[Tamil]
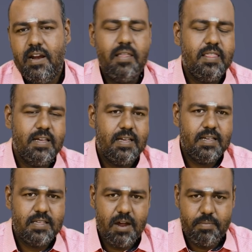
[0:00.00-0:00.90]
நான் தான்
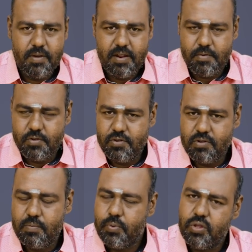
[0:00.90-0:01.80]
சாஃப்ட்வேரே
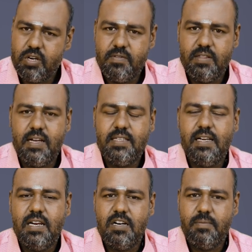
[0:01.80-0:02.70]
கொடுத்துருக்கோம் புத்தகம் வந்து
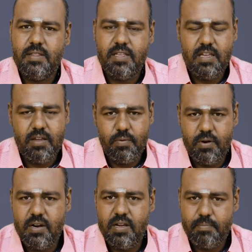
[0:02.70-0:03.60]
அச்சயலக்கண பத்ததி
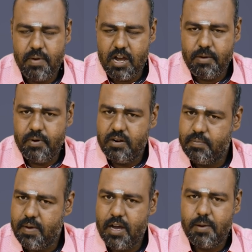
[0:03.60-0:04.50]
ஒன்று பாகம் ஒன்று
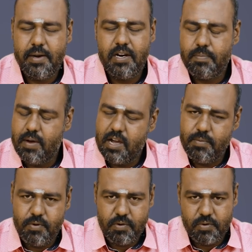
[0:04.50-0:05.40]
பாகம் ரெண்டு
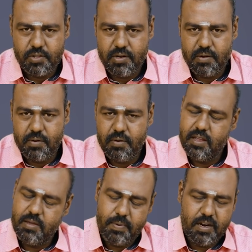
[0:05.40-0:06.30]
பாகம் மூணு கொடுத்துருக்குறோம்
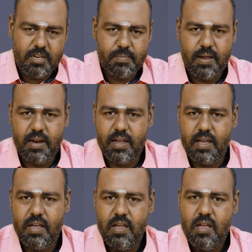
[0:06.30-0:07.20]
இதை படித்து
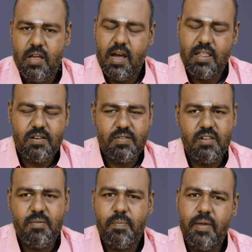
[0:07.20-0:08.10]
பாருங்கள் அதில்
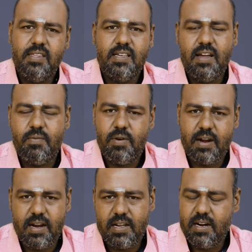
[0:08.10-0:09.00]
வந்து நம்ம பேசிக்காக உள்ள
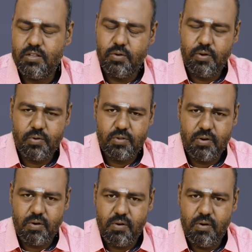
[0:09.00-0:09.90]
கணக்குகளை சொல்லி
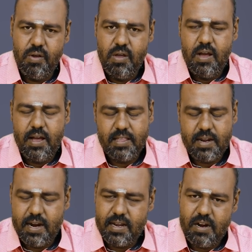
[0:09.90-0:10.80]
கொடுத்துருக்குறோம் அந்த
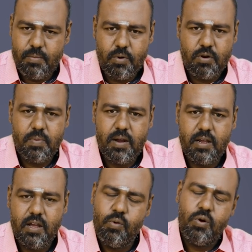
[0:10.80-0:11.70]
கணக்கில் போட்டு
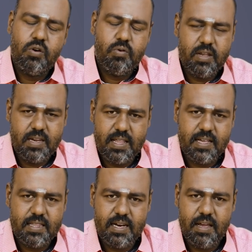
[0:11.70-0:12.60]
பாருங்கள் உங்களுடைய
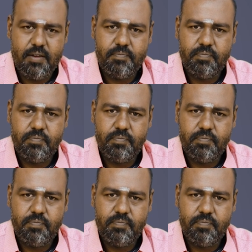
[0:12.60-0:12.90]
ஜாதகத்தில்